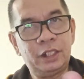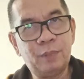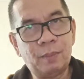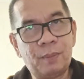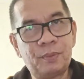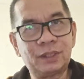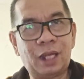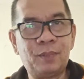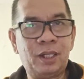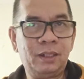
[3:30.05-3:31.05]
Di babak
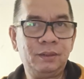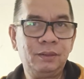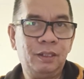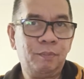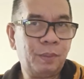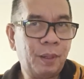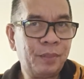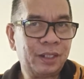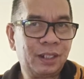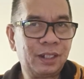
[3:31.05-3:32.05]
pertama memang
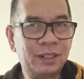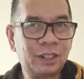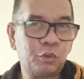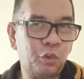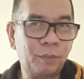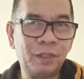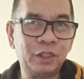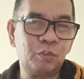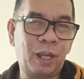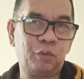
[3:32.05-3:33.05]
mereka kelihatan kurang
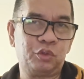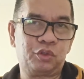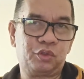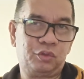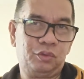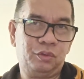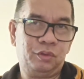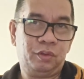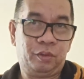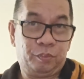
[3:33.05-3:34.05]
begitu bagus
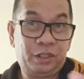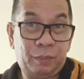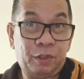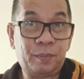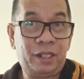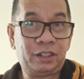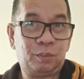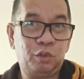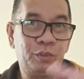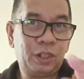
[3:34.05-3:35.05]
bisa bermain
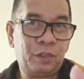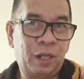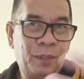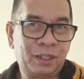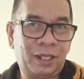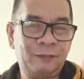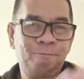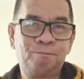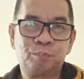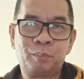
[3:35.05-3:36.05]
sebelum bisa
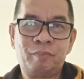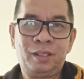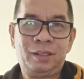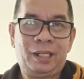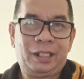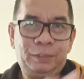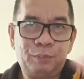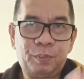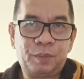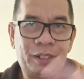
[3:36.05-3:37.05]
mendapatkan
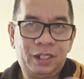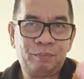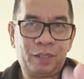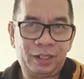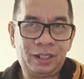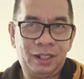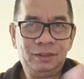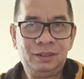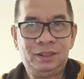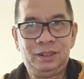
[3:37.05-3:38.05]
ritme permainan
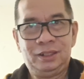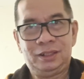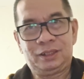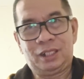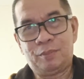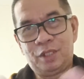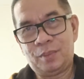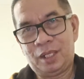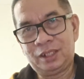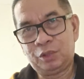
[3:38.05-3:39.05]
mereka setelah
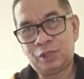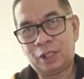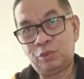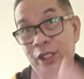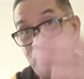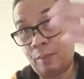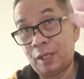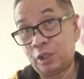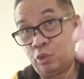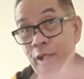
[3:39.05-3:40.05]
menyamakan satu-satu dan di
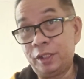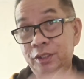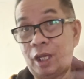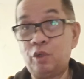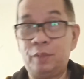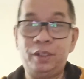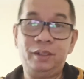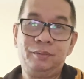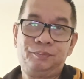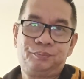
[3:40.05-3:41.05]
babak kedua ini jauh
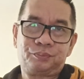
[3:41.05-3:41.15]
lebih